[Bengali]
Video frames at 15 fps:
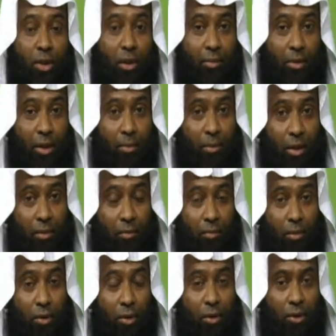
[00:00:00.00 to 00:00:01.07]
সাল্লাম একবার
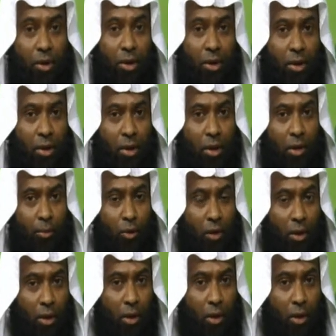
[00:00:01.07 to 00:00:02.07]
তিনি এমন